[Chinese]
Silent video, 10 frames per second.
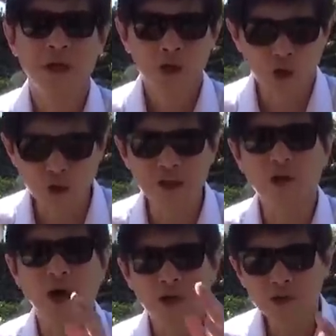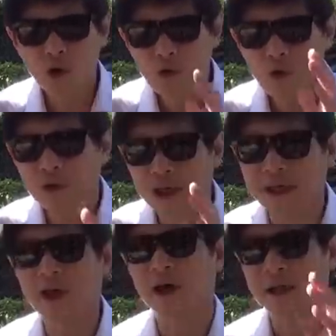所以说，中共的
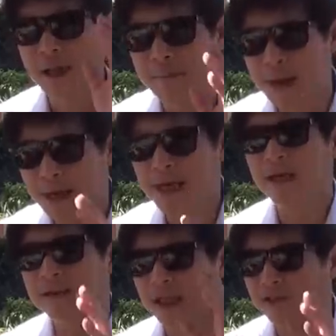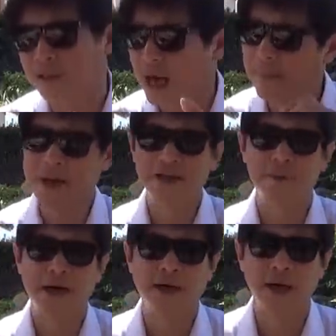领导人他每一个人他都是安排接
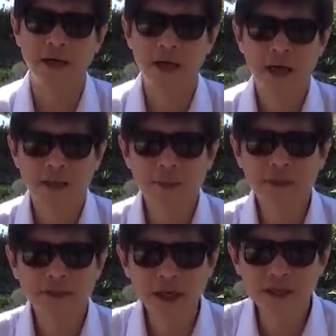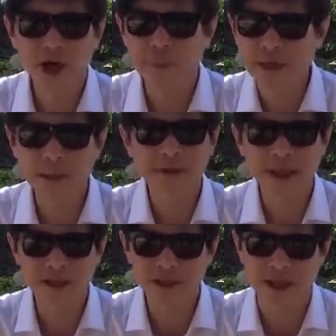班人的。那么邓小平他们
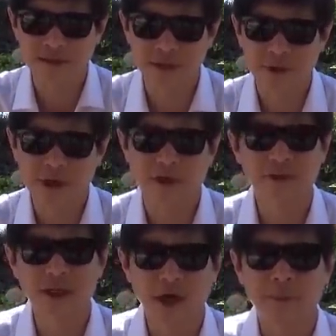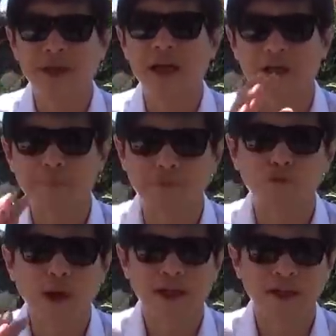在执掌政权时候，邓小平也是不
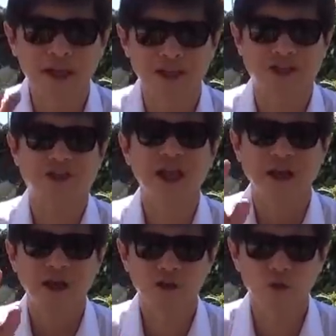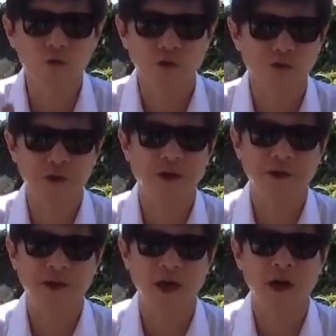断的在指定中共的最高
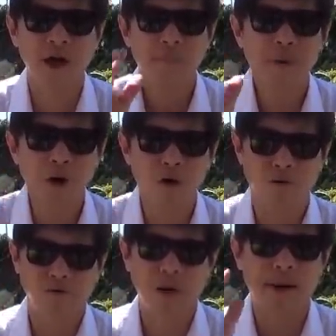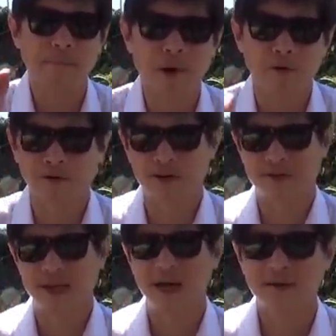领导人，包括胡耀邦，包括赵
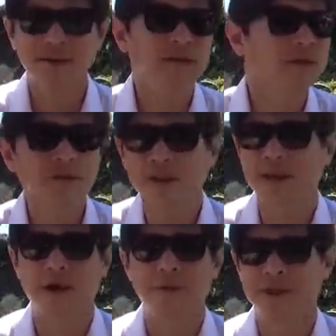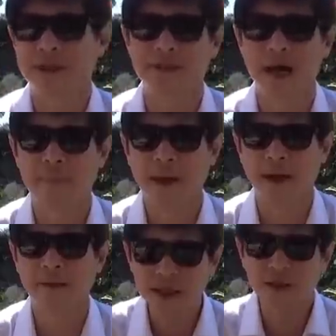紫阳，这都是邓小平亲自安排
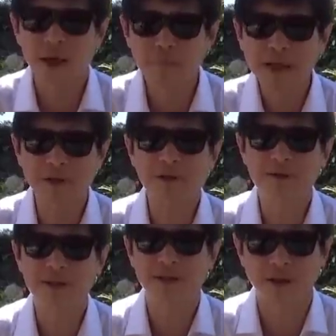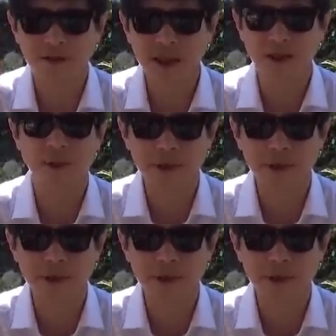的。等到八九六四时候，邓小